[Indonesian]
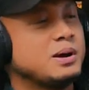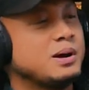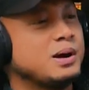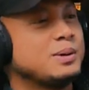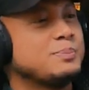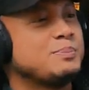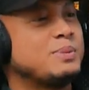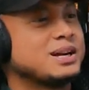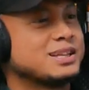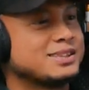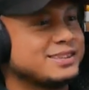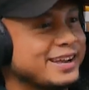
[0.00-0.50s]
uh,
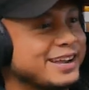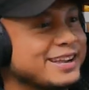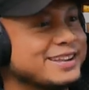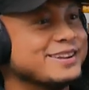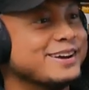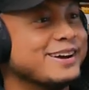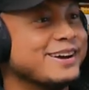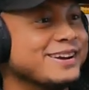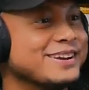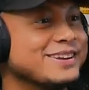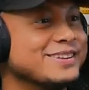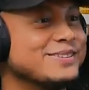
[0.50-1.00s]

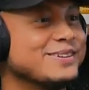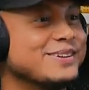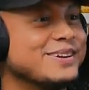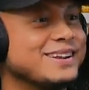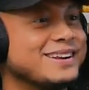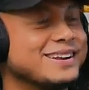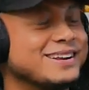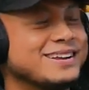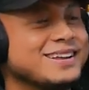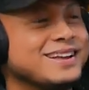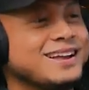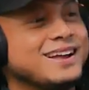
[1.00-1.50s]
partainya gitu
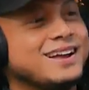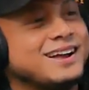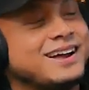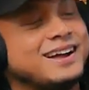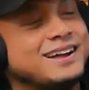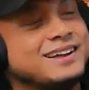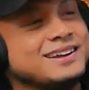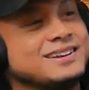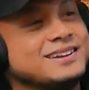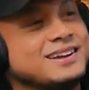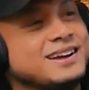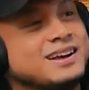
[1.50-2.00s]
kan
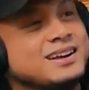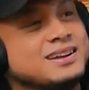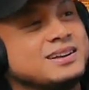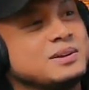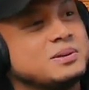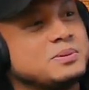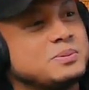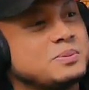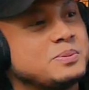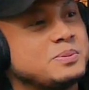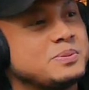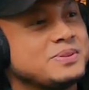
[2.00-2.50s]
ada partainya
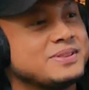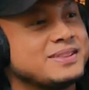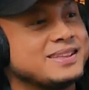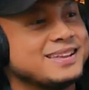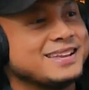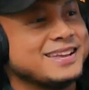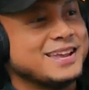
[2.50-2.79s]
partai apa tuh